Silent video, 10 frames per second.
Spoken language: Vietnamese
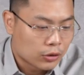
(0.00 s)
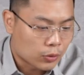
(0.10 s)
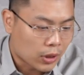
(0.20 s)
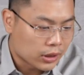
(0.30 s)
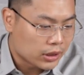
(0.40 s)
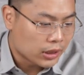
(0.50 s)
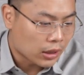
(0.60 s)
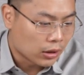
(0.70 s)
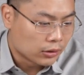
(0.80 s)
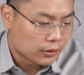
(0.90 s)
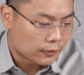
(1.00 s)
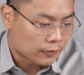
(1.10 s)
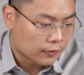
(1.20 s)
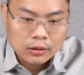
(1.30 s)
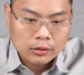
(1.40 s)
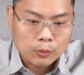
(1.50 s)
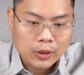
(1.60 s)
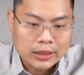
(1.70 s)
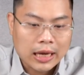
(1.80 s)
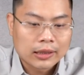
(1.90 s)
Chúng ta đi chi tiết hơn. Tổng
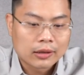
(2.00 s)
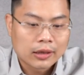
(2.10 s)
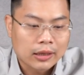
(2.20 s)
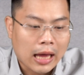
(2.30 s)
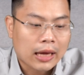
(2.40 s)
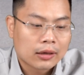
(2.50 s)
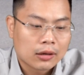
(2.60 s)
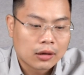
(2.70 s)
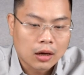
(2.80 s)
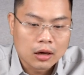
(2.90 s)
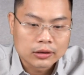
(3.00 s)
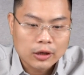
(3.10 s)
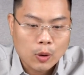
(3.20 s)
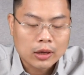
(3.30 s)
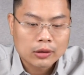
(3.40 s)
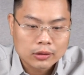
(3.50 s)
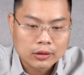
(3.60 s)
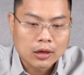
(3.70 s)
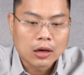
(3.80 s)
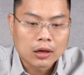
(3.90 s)
tài sản hiện tại ở giai đoạn
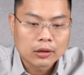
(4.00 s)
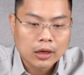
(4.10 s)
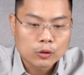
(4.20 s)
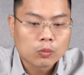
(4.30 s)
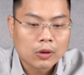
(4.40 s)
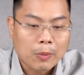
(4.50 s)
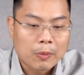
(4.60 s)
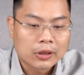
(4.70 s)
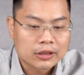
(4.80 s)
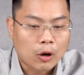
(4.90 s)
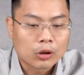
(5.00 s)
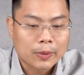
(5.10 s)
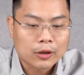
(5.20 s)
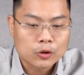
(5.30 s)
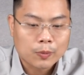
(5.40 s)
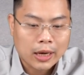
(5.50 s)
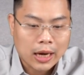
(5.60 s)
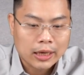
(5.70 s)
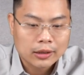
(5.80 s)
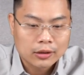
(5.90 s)
à, kết thúc ngày 30 tháng 6 năm
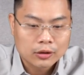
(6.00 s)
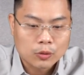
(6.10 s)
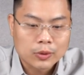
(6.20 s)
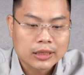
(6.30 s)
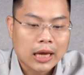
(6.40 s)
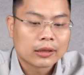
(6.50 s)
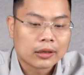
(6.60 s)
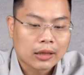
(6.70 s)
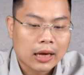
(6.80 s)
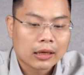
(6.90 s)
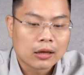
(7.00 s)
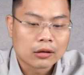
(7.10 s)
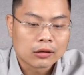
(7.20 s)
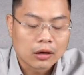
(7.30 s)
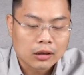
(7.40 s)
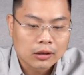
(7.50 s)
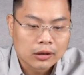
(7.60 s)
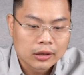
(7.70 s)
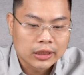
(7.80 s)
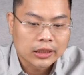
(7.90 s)
2022, tổng tài sản hiện tại là ở ngưỡng
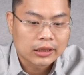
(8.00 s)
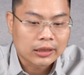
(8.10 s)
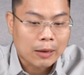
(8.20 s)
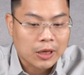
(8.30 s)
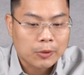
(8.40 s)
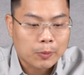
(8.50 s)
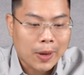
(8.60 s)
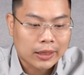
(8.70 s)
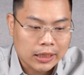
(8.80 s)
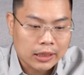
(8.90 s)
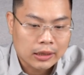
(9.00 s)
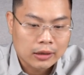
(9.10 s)
9.853 tỷ